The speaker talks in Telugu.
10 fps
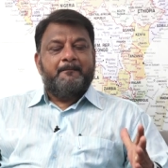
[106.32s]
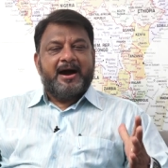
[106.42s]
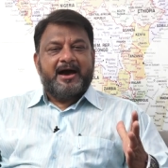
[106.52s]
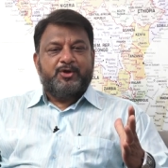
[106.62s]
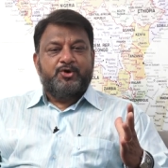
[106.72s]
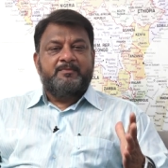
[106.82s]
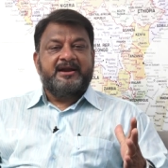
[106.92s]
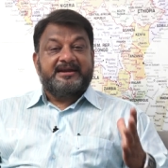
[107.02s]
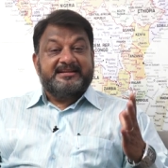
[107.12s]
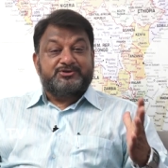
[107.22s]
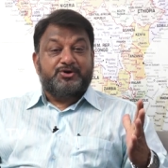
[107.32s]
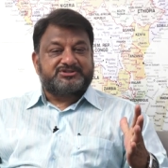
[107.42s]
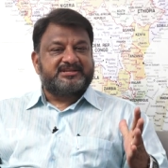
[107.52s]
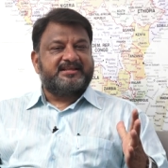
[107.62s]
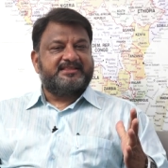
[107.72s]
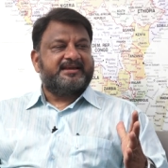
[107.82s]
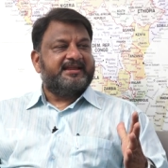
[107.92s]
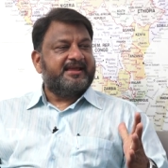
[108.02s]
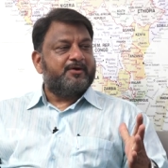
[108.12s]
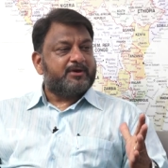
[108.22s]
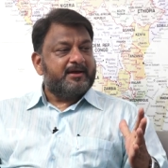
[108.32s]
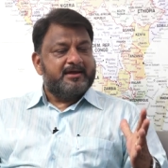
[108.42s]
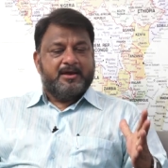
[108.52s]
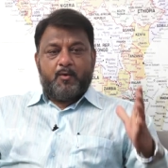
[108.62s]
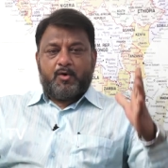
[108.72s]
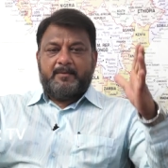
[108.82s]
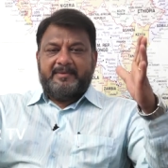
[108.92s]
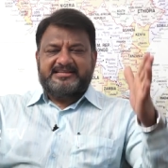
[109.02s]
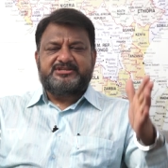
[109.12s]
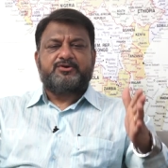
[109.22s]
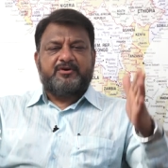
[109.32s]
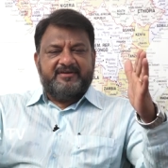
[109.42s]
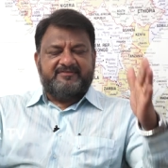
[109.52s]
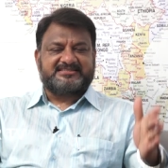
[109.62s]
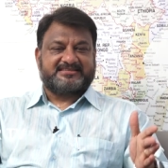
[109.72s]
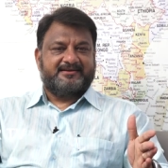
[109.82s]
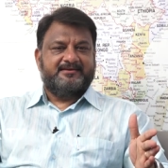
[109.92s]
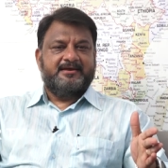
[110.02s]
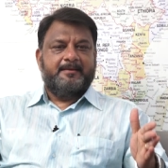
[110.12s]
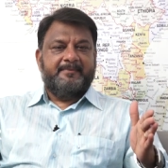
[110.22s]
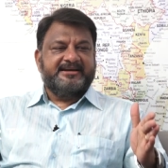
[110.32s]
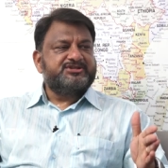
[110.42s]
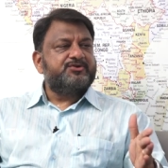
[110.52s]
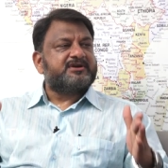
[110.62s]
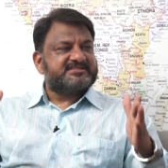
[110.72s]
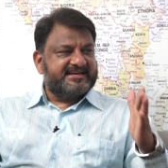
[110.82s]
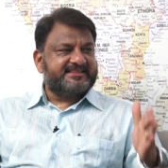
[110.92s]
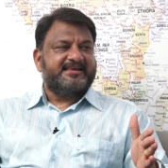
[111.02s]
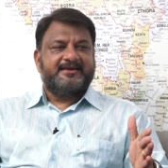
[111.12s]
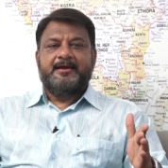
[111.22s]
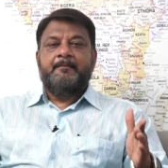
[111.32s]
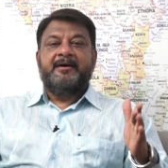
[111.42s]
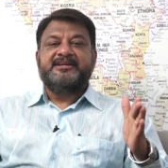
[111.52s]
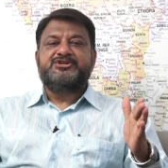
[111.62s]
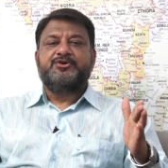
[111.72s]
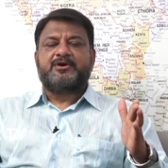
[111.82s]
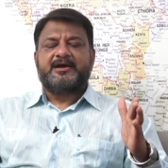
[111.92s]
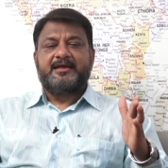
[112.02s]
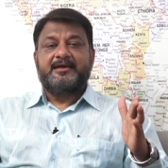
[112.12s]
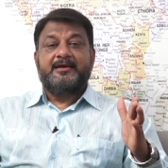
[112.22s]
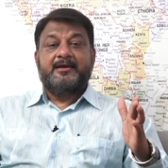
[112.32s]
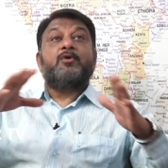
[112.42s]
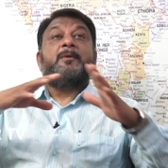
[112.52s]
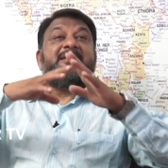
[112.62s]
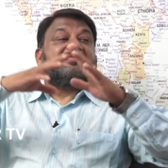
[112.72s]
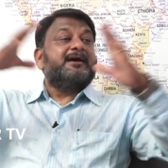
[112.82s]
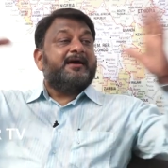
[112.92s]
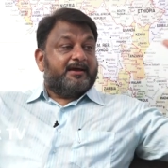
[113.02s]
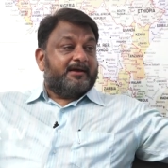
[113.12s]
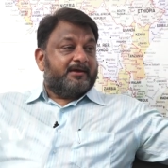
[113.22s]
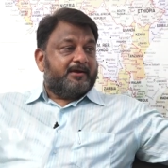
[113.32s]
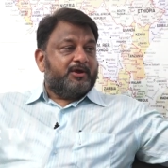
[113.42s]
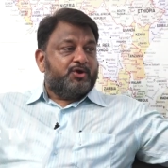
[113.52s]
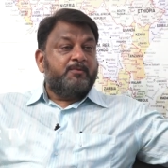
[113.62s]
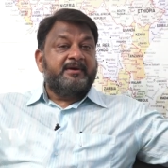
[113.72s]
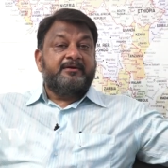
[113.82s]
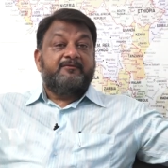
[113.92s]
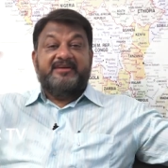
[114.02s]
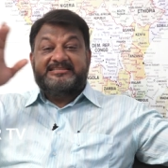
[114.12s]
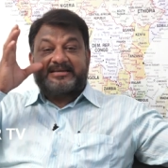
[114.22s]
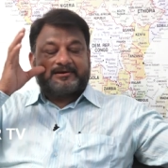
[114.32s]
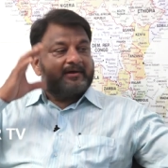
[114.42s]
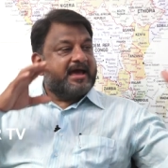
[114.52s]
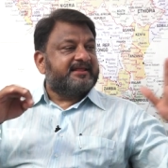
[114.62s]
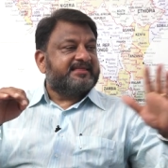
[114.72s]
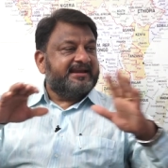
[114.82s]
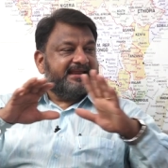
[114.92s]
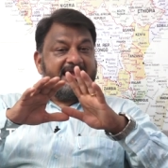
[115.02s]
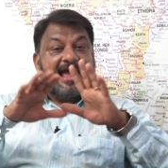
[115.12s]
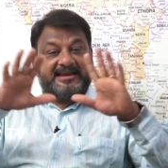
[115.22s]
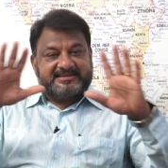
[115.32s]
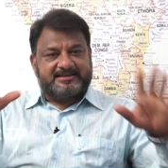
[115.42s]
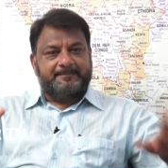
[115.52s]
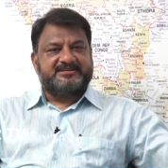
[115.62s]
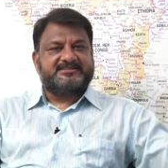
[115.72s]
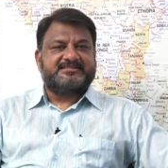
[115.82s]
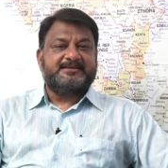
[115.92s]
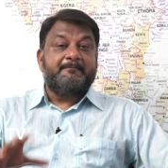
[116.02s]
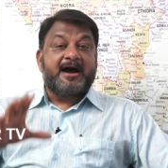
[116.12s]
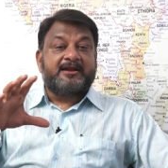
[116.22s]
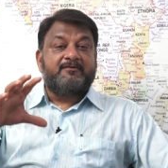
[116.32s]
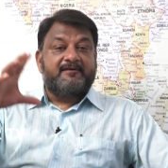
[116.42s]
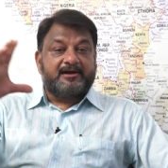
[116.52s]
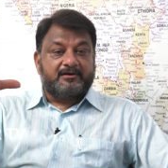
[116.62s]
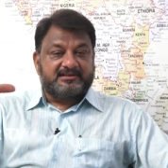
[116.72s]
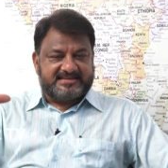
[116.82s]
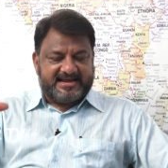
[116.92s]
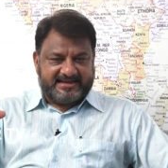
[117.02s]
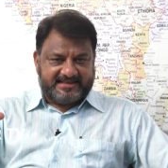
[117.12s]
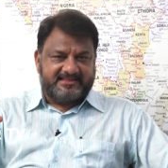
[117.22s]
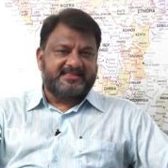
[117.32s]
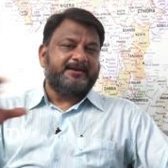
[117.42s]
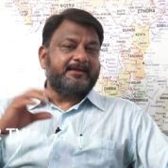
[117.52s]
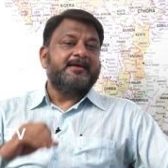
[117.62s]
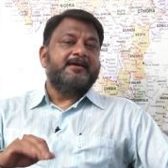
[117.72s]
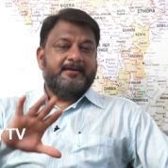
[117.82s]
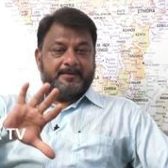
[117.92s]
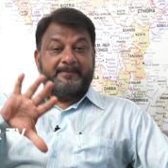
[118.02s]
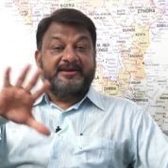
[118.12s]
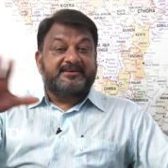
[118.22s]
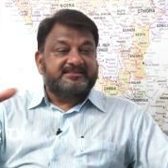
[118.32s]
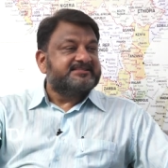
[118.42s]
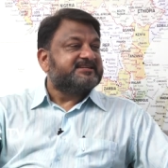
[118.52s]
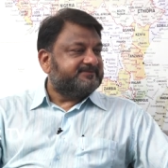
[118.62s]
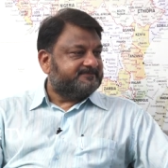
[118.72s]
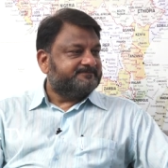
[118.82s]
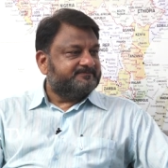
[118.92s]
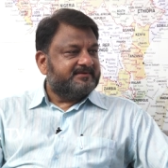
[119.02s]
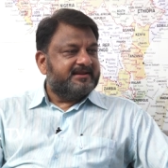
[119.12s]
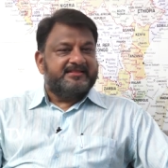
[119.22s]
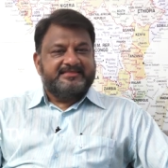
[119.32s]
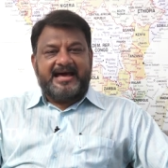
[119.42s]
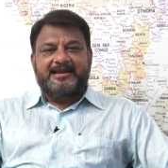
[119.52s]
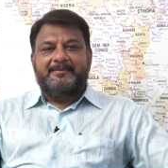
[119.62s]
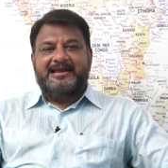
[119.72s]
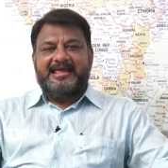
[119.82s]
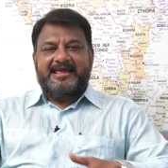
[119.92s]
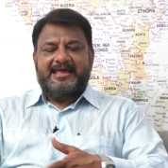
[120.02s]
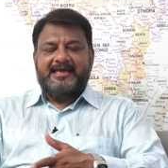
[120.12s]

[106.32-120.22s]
మా హ్యూమన్ రిసోర్స్ అన్నదాన్ని ఒక ఒక మనిషి ఒక వ్యవస్థ మనిషి ఒక శక్తి మనిషి యొక్క ఒక పెద్ద హ్యూమన్ వెంచర్ అన్నదాన్ని ఆయన ఎస్టాబ్లిష్ చేసి మానవ వనరుల శాఖ కింద దాన్ని పరివర్తించాడు దాన్ని మళ్ళీ